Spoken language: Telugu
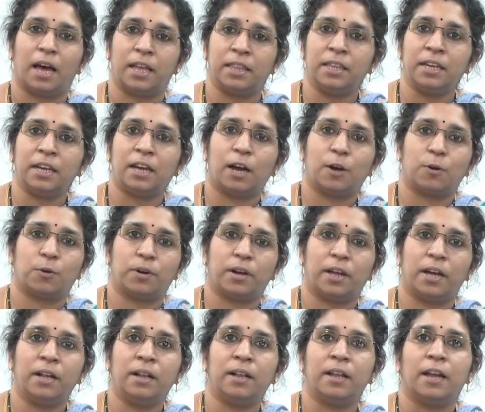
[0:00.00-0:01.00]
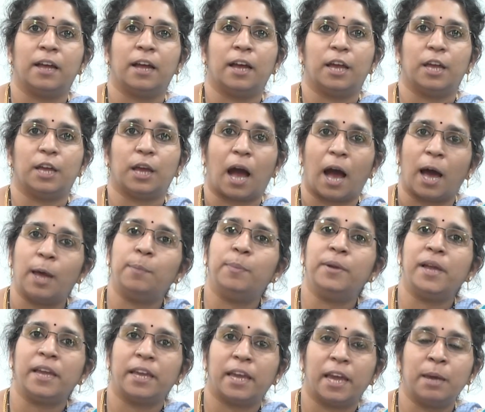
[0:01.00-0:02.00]
అంతేకాకుండా
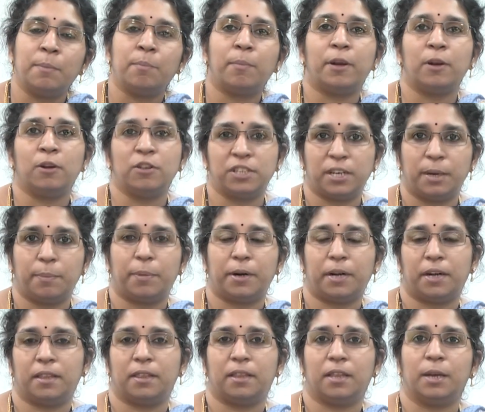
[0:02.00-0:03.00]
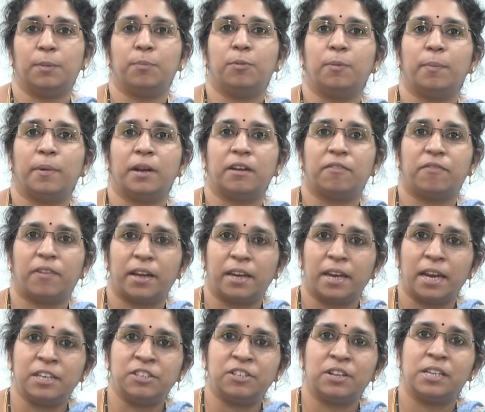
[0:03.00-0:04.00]
ఆర్బీఐ ఏం పనులు చేపట్టింది ఇప్పుడు మన
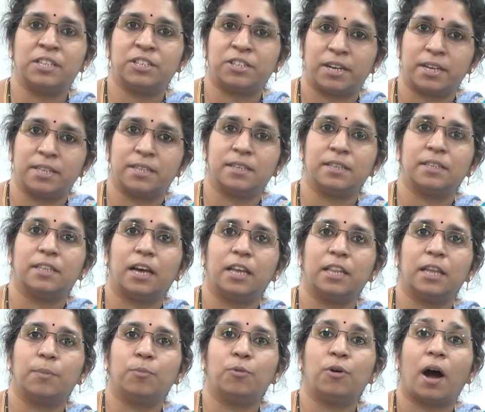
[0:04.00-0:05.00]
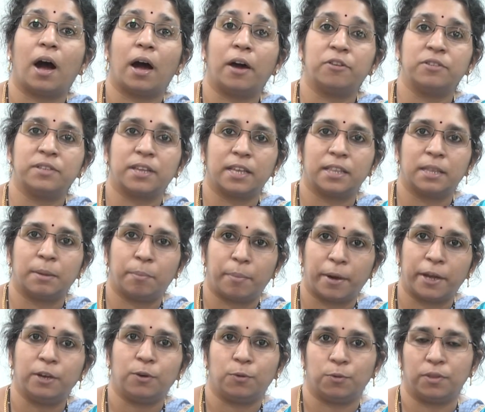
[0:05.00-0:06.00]
ఫైనాన్షియల్ స్ట్రెస్ దాదాపు ఆరు శాతం
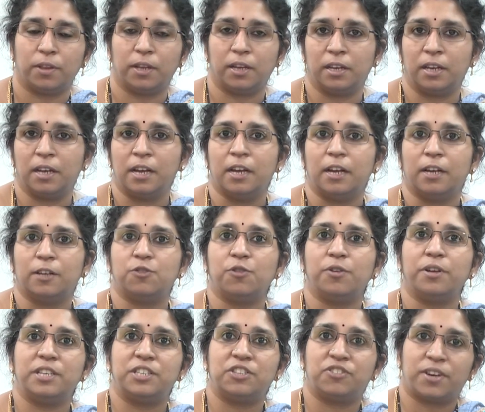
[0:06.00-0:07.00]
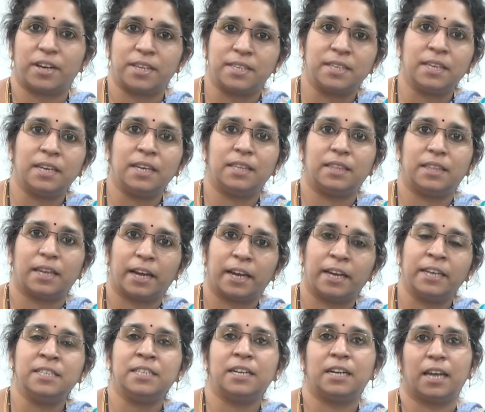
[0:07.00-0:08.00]
పైన ఉంది సో ఈ స్ట్రెస్ని
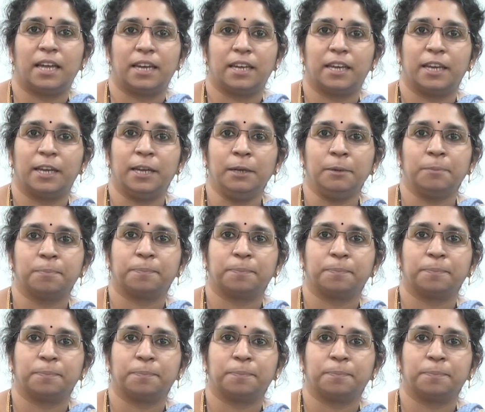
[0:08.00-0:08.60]
తగ్గించడానికి